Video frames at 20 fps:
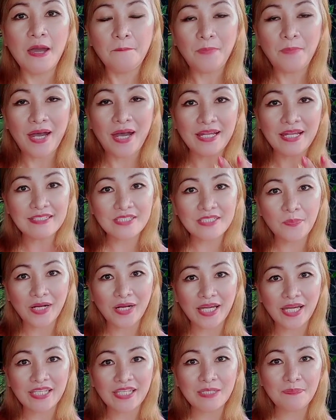Para sa
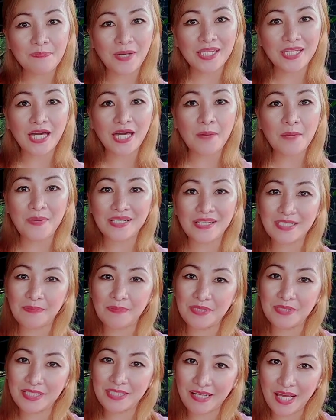mga hindi pa
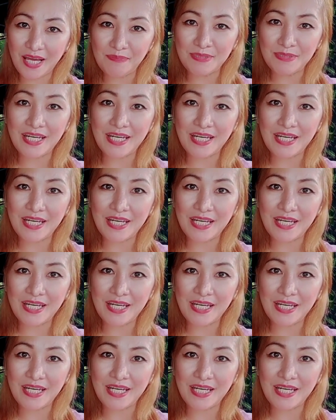nakapag-subscribe